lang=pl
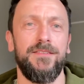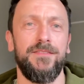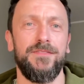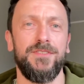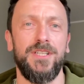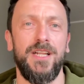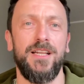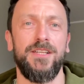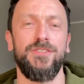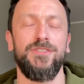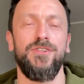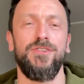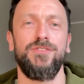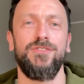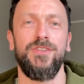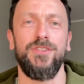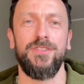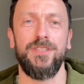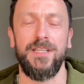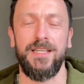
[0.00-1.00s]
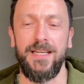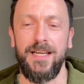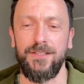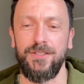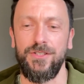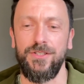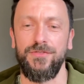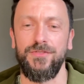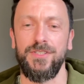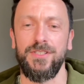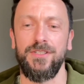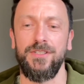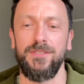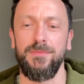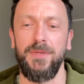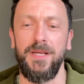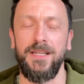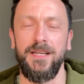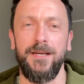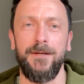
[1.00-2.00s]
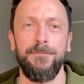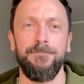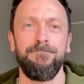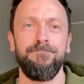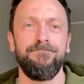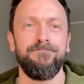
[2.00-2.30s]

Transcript: w zależności od tego, jak to się wszystko zmienia.